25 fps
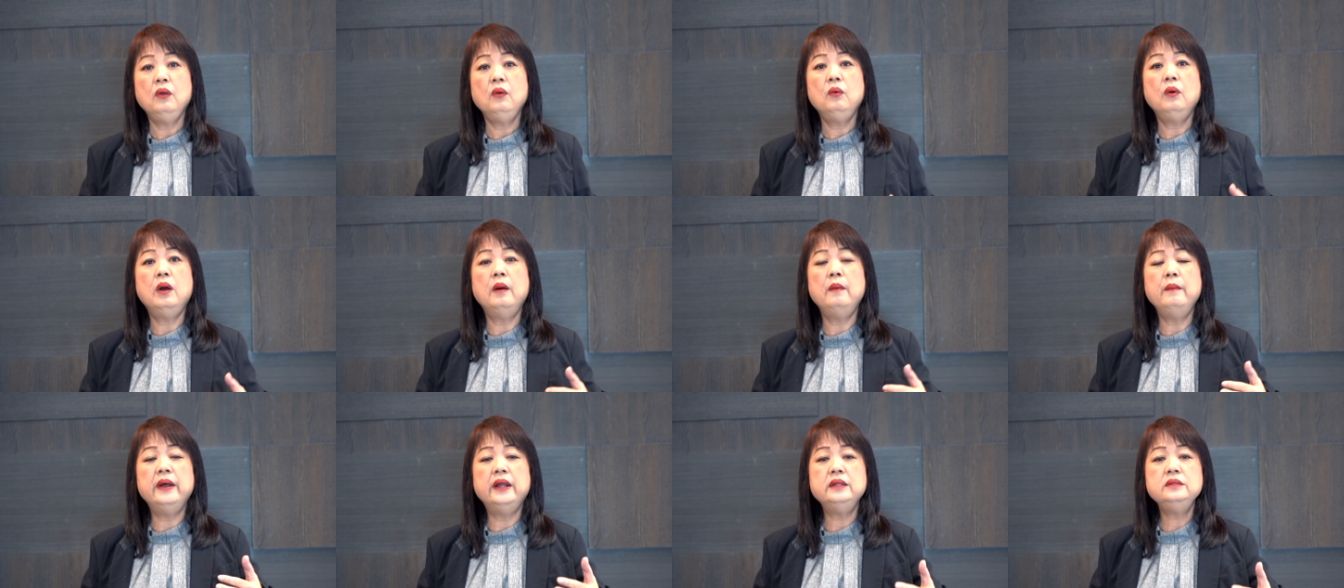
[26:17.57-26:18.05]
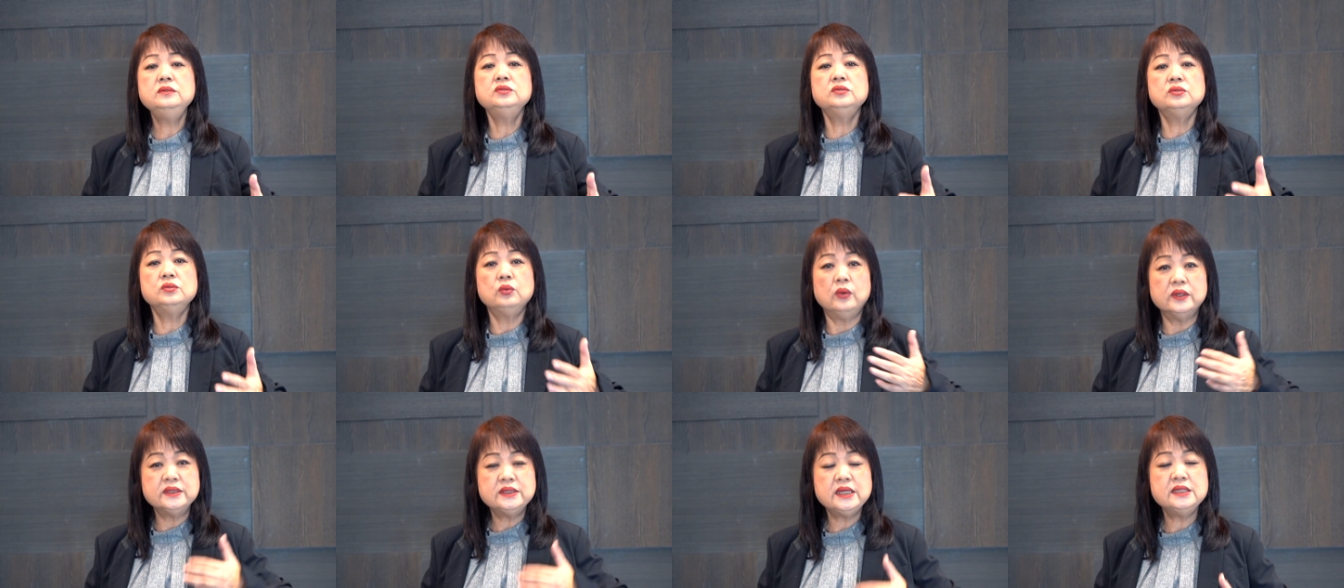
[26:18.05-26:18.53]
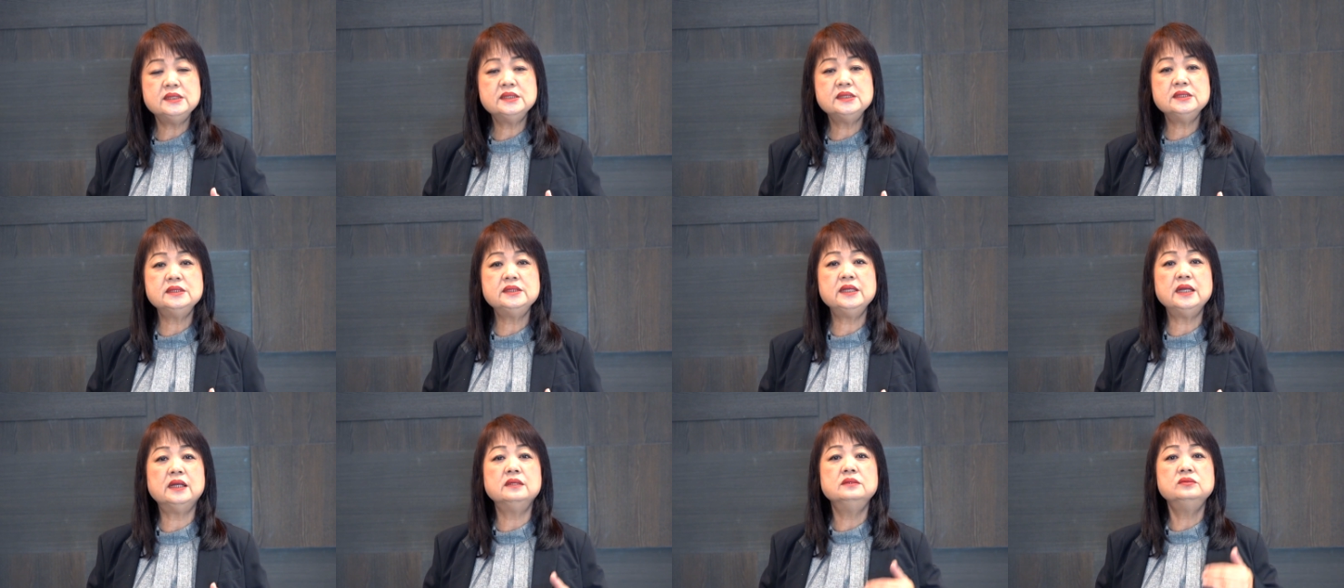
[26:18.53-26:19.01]
我们活在
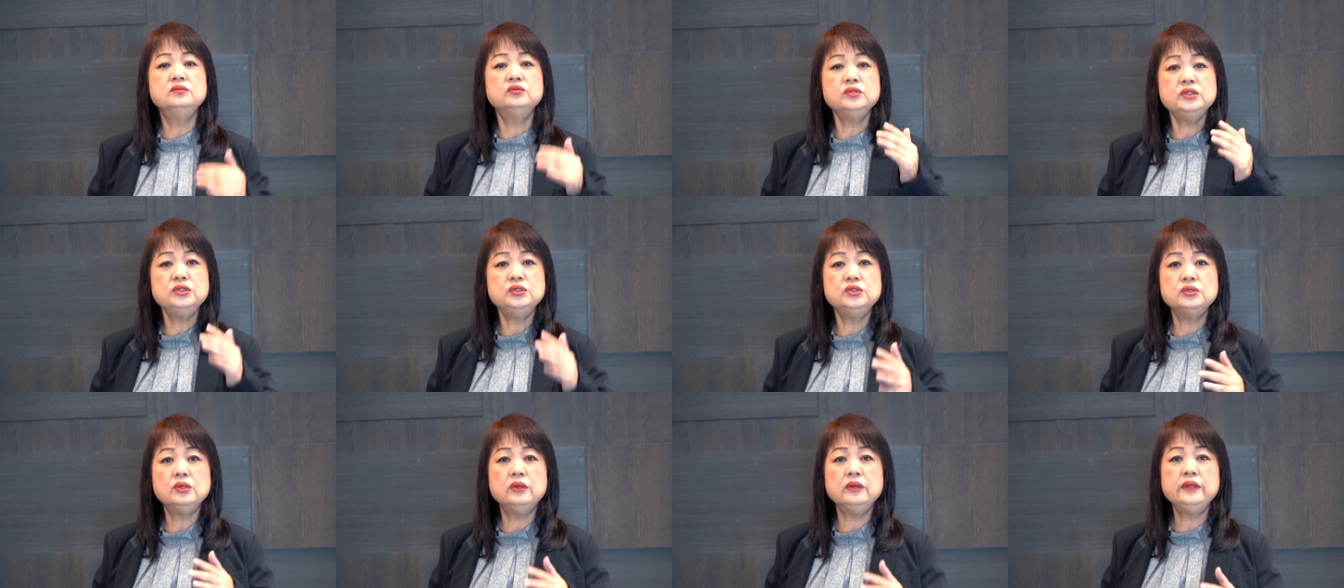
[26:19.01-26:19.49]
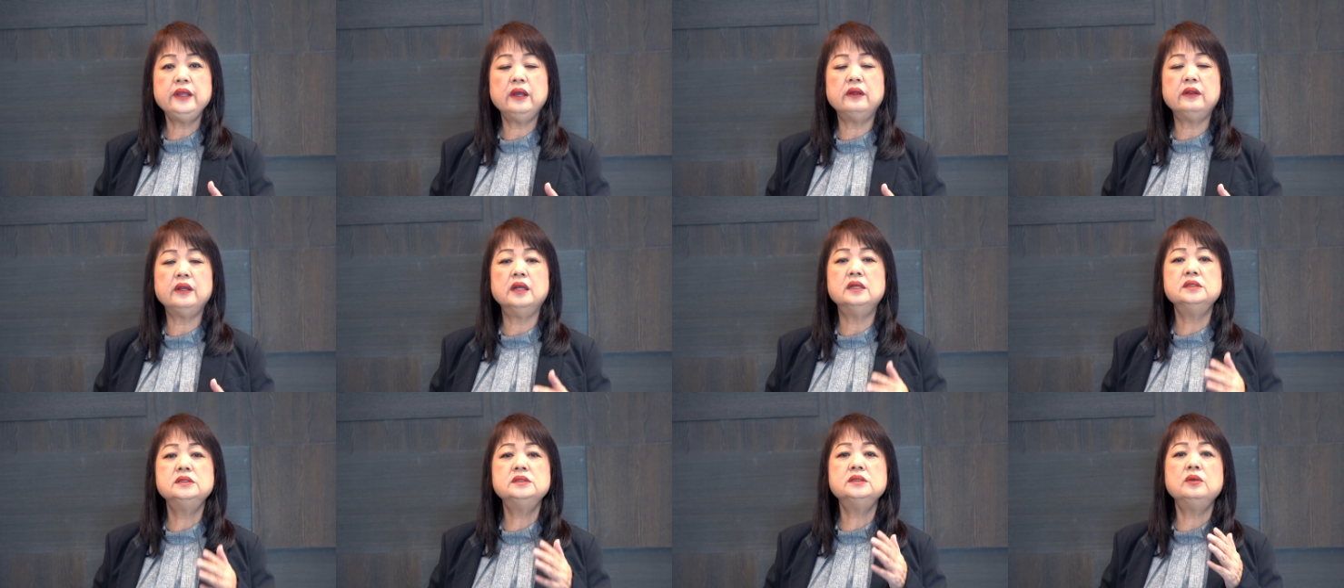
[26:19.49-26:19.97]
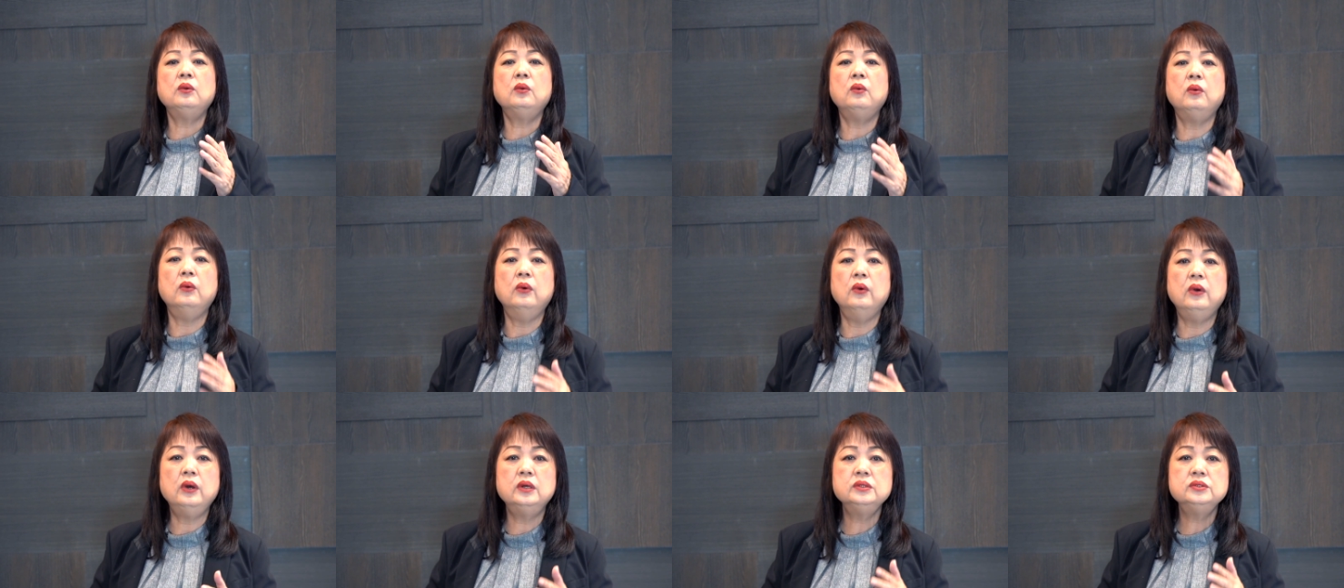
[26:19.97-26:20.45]
世上最重要的是
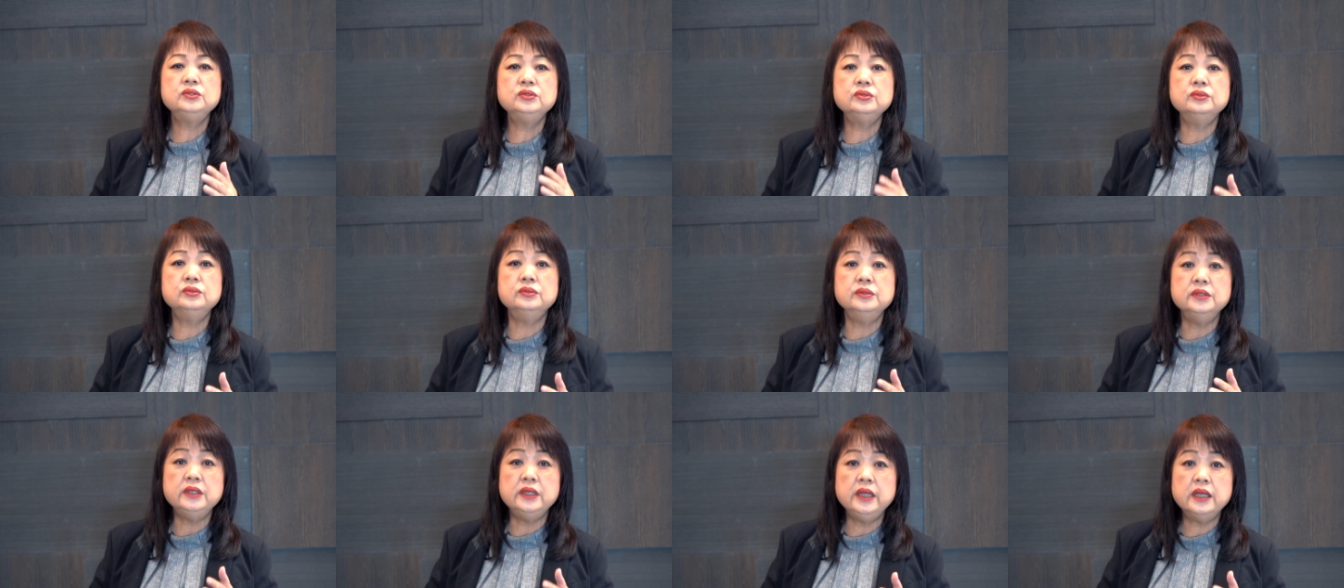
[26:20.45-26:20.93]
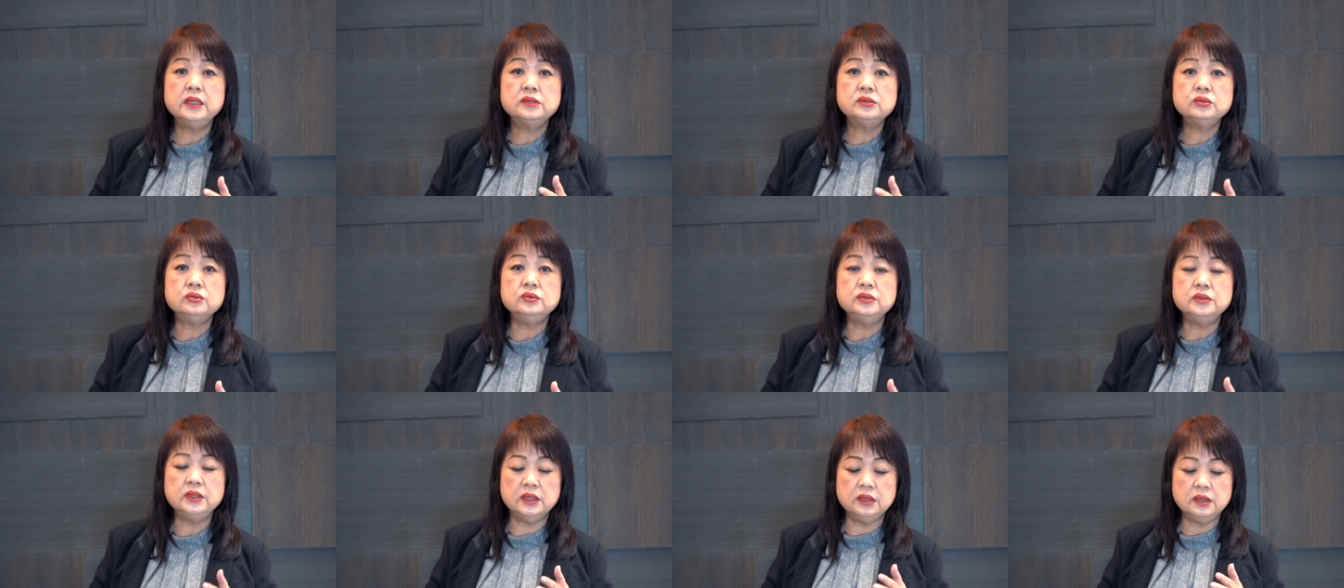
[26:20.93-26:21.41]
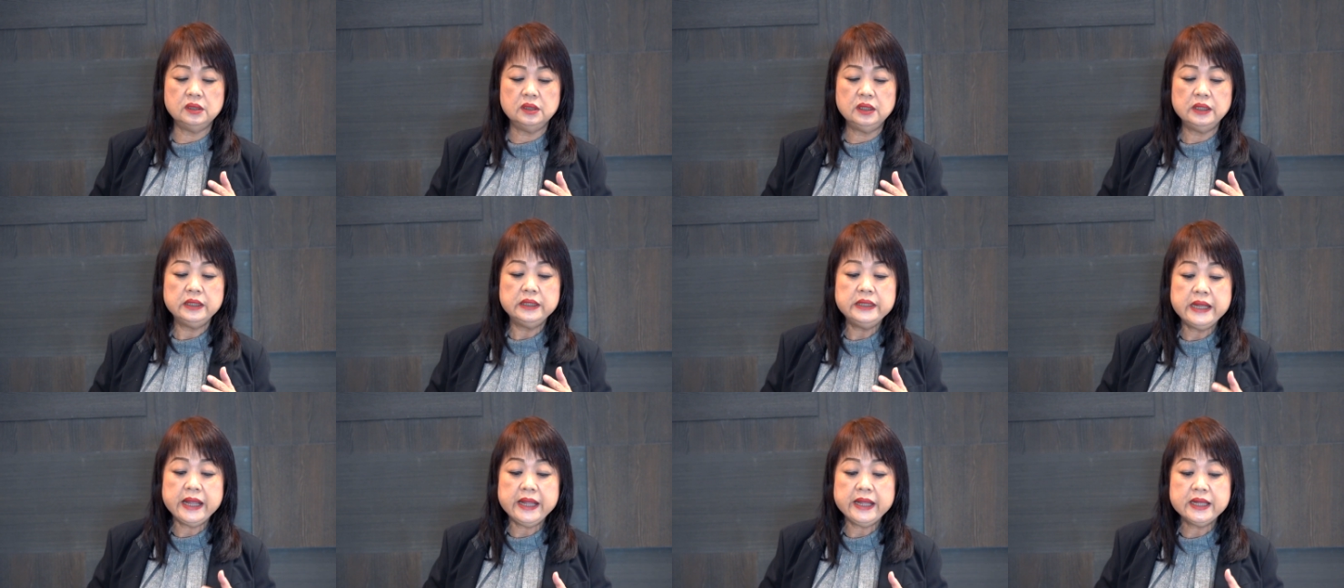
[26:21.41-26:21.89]
活出耶稣的
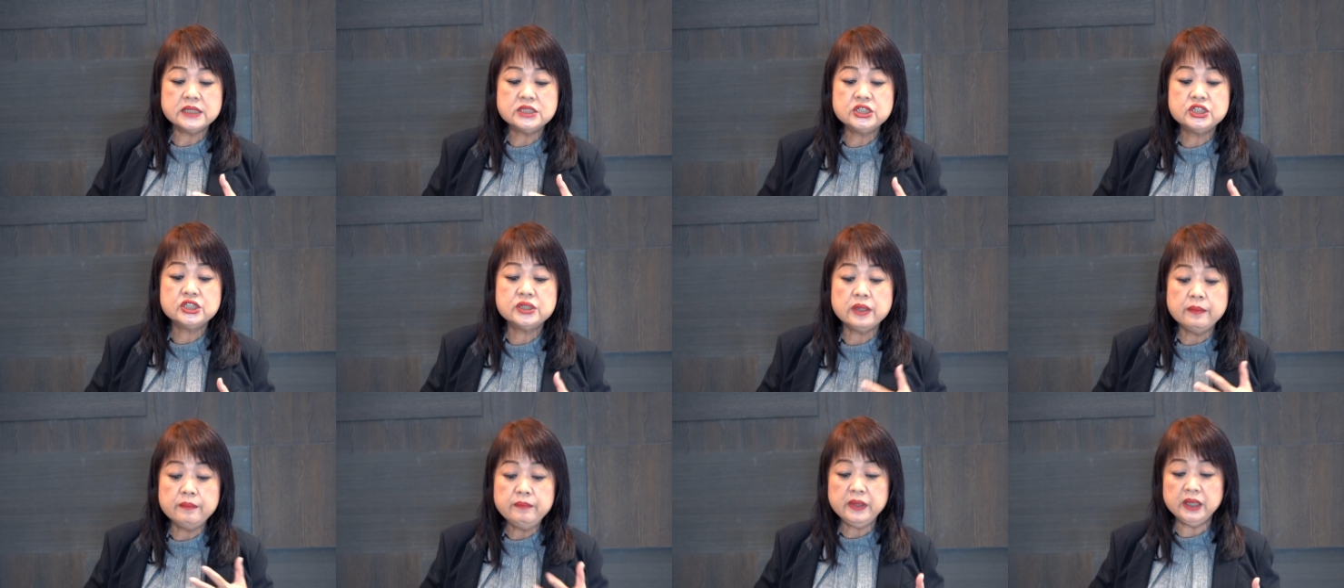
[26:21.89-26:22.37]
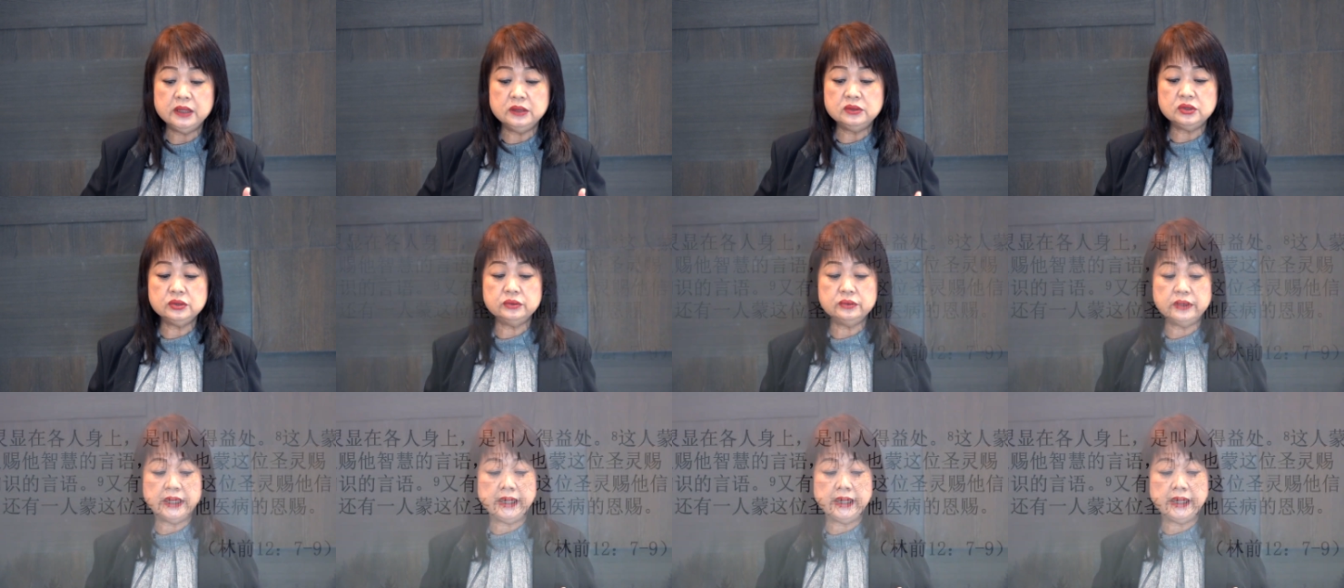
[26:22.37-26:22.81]
那个生命出